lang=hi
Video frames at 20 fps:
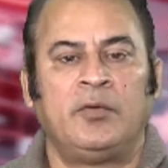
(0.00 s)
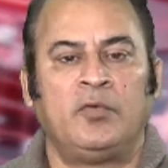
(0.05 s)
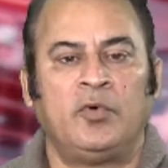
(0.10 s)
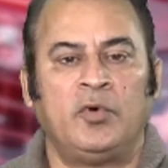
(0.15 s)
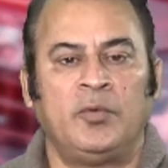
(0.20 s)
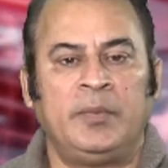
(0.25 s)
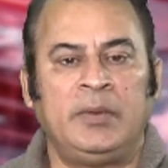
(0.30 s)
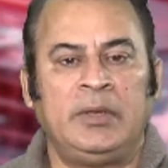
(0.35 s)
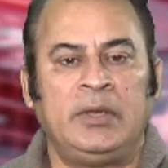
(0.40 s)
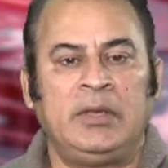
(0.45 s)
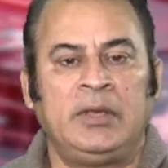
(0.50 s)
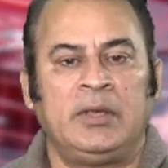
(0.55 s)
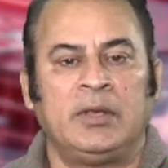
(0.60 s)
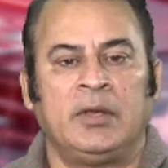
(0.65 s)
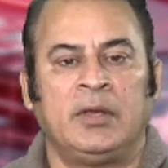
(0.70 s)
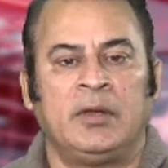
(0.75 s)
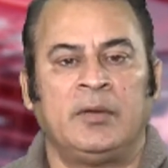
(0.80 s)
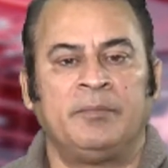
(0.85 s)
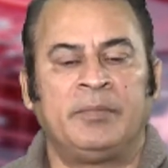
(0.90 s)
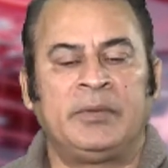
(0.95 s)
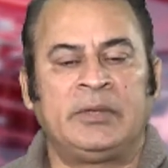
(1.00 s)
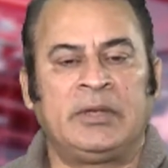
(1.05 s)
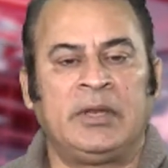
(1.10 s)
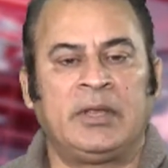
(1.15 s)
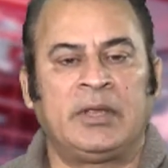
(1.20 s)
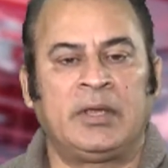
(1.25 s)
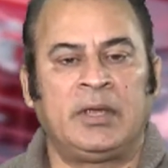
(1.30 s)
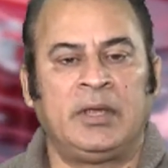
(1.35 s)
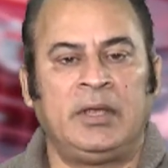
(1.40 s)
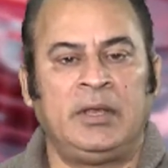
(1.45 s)
वो भी
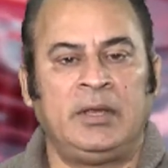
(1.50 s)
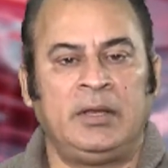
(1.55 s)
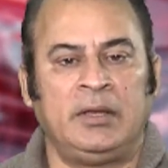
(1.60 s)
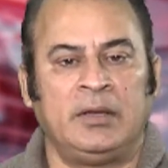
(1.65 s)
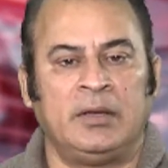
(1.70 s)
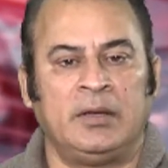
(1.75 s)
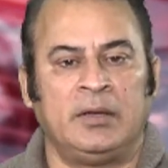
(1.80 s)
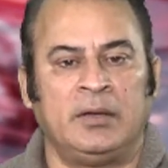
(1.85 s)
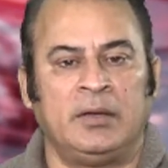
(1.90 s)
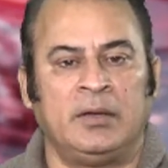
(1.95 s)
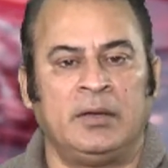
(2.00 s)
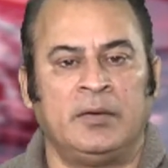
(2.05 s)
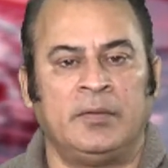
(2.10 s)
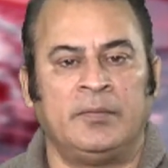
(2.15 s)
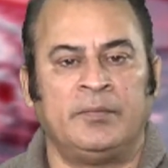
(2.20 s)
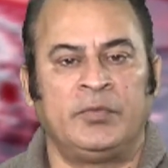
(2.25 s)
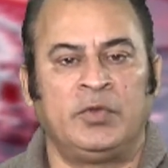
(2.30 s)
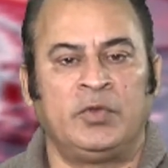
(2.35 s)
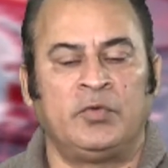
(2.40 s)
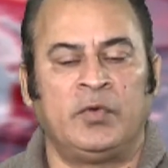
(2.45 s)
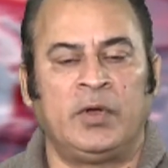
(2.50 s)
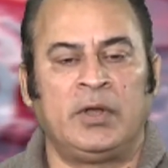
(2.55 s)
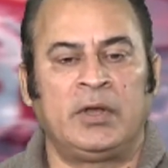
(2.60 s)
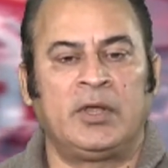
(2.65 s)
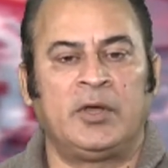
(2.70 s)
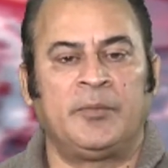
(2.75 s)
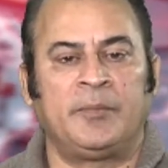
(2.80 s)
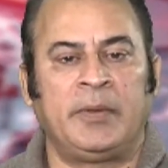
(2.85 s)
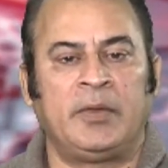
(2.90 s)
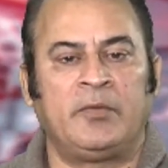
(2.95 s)
पिछले कई जो वर्ल्ड
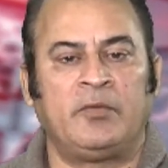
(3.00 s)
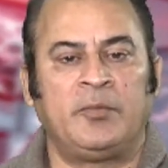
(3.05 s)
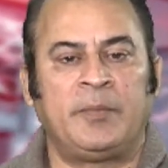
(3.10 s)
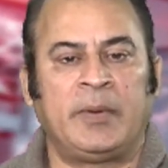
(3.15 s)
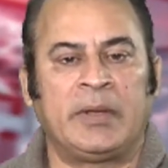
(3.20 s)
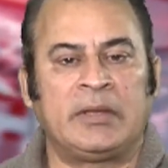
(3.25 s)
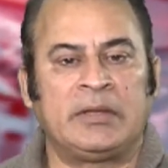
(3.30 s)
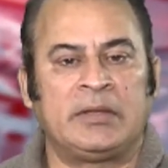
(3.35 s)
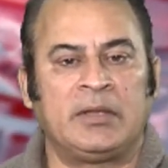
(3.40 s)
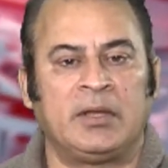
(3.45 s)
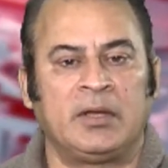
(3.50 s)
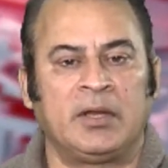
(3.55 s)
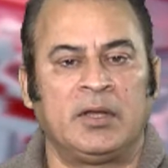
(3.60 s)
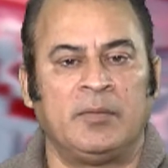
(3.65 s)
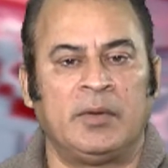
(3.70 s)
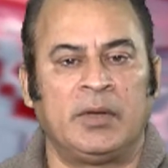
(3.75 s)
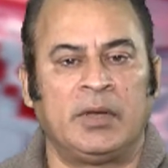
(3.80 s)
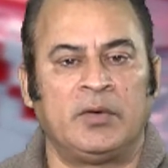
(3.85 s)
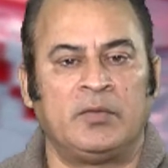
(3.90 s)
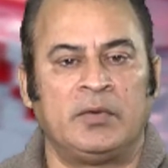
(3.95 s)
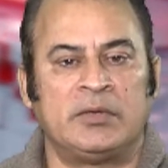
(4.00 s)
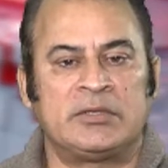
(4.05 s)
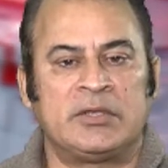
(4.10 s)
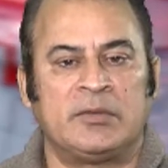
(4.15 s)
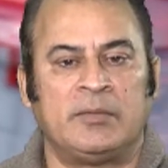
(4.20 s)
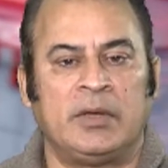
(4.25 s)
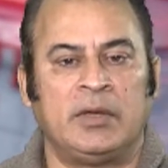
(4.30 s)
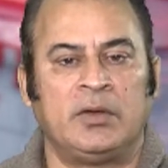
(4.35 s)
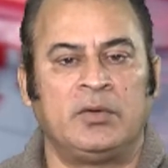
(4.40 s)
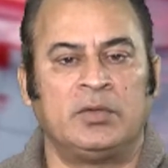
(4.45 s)
कप हैं वो पाकिस्तान का बना हुआ
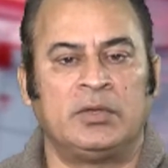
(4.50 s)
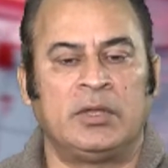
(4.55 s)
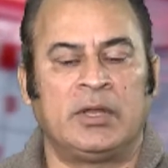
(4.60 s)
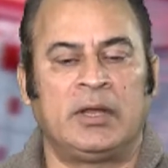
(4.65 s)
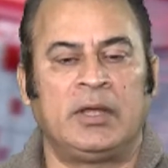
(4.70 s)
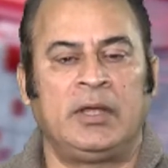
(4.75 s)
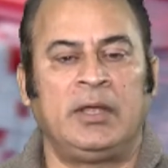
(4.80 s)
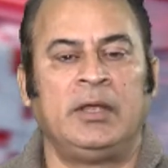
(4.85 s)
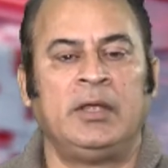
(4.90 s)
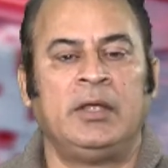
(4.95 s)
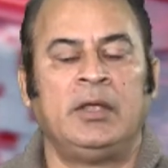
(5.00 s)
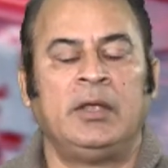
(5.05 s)
इस्तेमाल होता रहा है